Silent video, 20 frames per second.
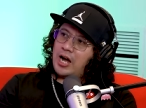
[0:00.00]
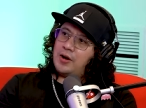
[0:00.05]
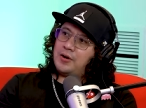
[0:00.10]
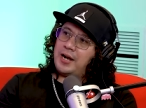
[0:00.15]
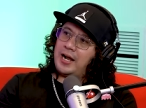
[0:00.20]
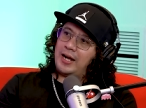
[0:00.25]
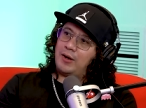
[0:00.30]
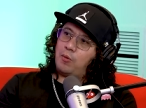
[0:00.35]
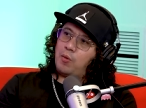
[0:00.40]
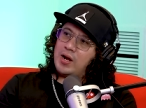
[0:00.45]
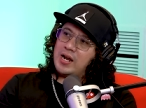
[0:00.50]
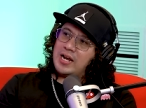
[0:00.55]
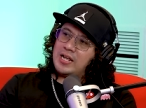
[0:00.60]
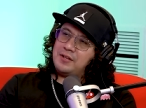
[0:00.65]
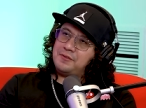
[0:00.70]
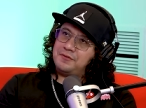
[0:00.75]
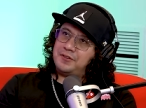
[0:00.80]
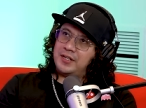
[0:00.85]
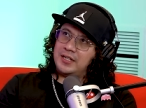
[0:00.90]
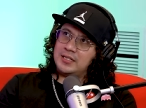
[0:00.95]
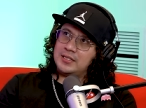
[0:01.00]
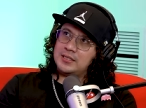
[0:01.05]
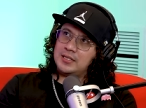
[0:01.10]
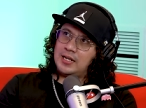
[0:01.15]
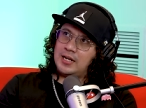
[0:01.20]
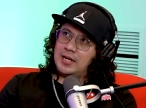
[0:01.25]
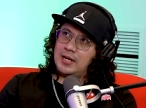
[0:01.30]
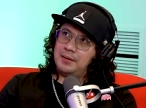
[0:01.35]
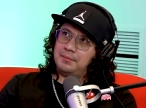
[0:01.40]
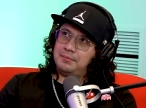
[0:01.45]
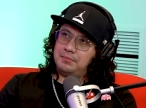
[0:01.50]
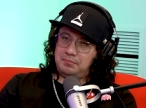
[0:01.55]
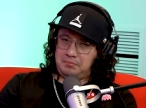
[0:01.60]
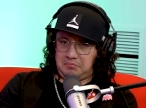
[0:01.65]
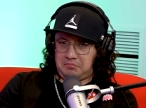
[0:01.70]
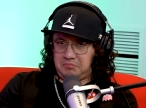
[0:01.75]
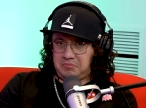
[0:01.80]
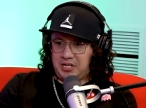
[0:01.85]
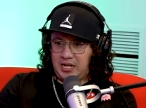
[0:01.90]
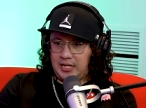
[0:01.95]
Ahora, ¿cuál es la diferencia,
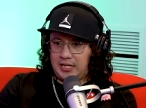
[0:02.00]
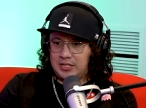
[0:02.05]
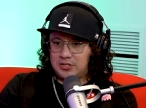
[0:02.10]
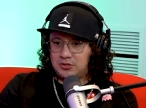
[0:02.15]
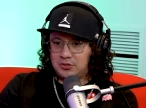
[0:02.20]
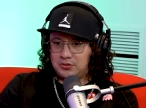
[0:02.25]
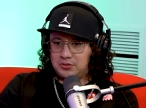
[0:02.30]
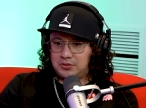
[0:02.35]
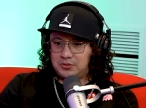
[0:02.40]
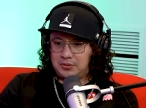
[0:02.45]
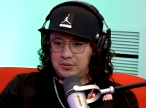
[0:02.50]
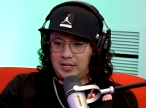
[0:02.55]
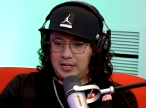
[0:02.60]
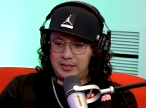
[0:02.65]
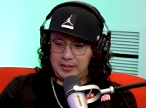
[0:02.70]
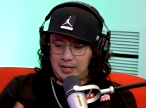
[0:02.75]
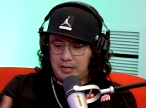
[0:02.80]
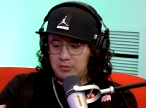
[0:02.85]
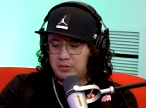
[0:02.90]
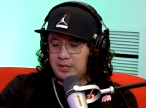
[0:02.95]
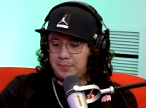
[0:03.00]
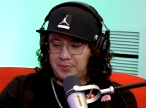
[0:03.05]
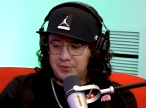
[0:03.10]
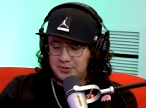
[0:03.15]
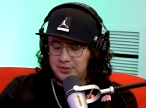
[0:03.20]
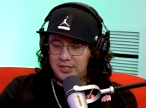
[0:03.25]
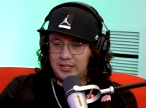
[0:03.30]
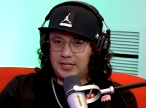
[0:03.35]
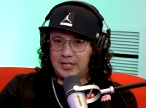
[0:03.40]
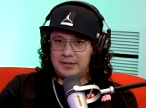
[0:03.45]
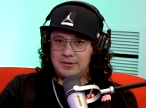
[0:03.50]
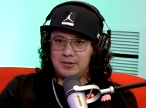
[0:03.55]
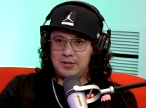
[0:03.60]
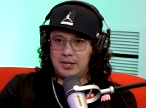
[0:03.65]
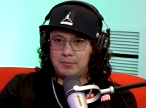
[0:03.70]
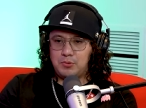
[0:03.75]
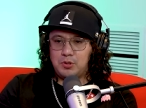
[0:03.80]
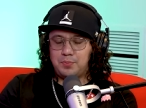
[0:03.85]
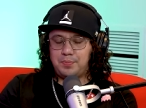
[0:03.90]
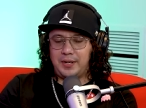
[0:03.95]
ya que sos una, persona que ha vivido en
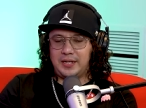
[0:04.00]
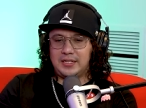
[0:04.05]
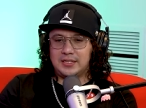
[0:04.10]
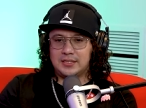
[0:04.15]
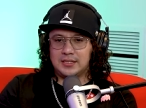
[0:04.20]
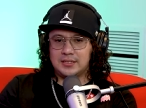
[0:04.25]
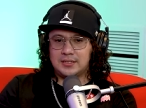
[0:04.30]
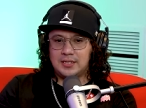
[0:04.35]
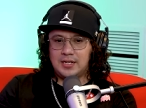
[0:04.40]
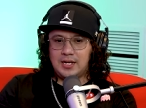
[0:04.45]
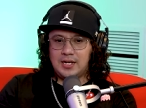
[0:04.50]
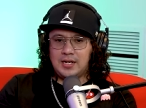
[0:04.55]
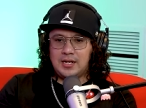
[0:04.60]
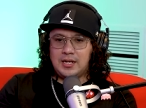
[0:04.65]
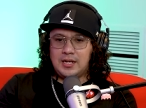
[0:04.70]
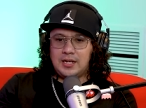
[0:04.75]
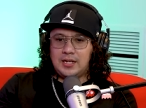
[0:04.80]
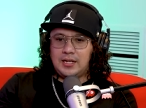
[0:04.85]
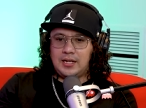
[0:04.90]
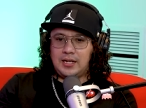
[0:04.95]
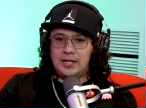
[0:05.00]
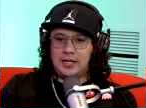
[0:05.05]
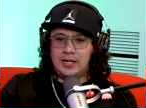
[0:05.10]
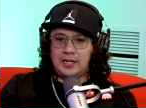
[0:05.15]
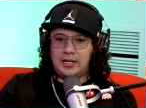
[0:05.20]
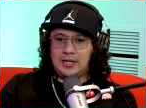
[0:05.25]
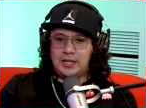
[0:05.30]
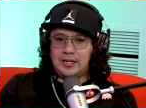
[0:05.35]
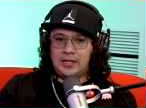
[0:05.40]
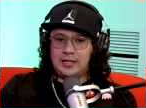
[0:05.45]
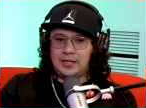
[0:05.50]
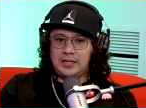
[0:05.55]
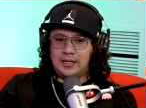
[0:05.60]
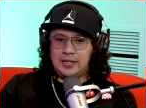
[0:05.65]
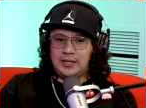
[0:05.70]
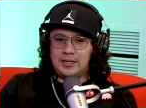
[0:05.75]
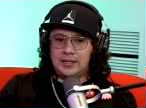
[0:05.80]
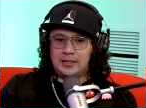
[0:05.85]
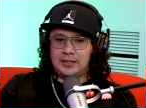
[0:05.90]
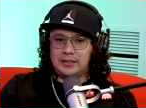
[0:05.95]
ambos países?
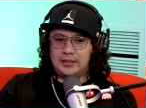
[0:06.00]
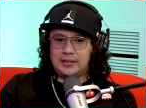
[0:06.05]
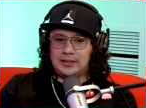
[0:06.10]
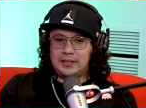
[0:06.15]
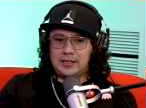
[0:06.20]
Eh,